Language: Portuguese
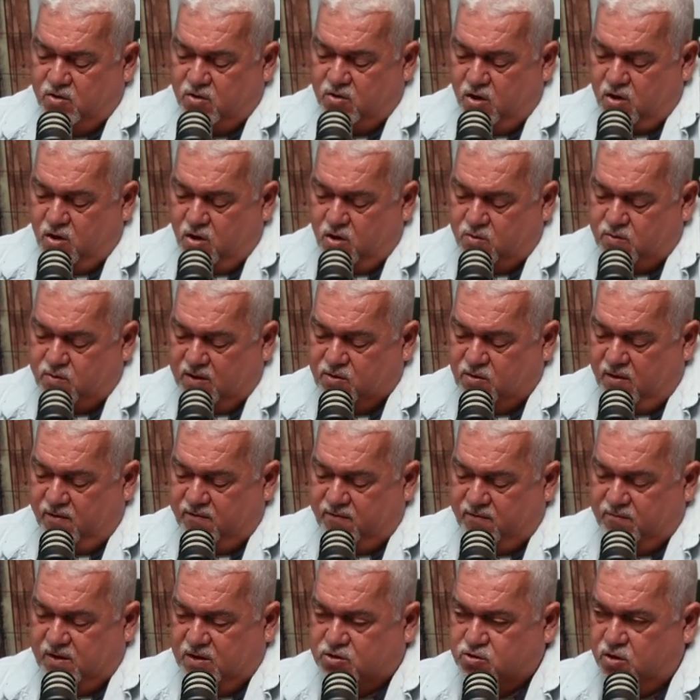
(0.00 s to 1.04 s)
coloca uma,
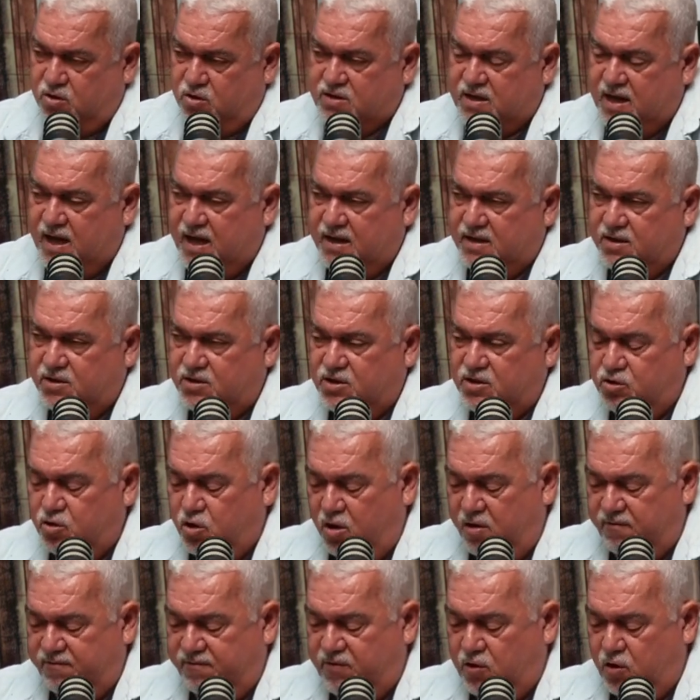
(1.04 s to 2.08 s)
no, uma, jornada de
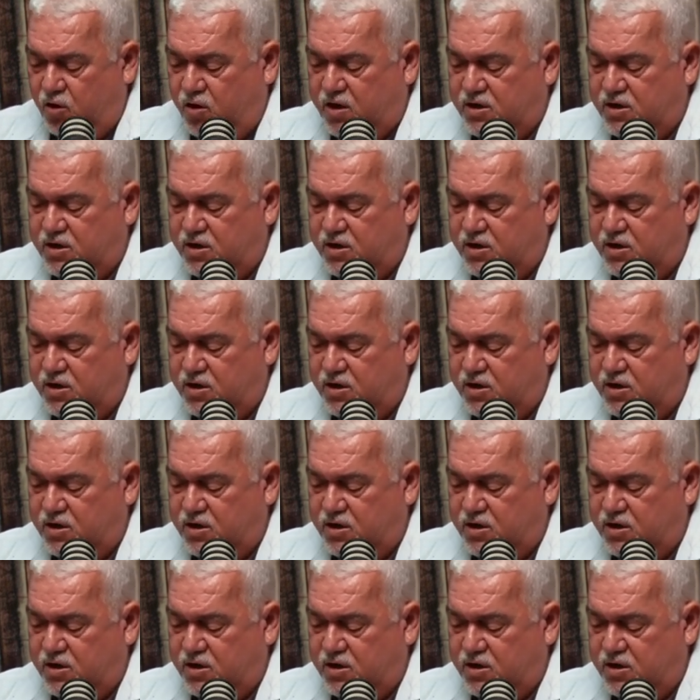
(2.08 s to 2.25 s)
9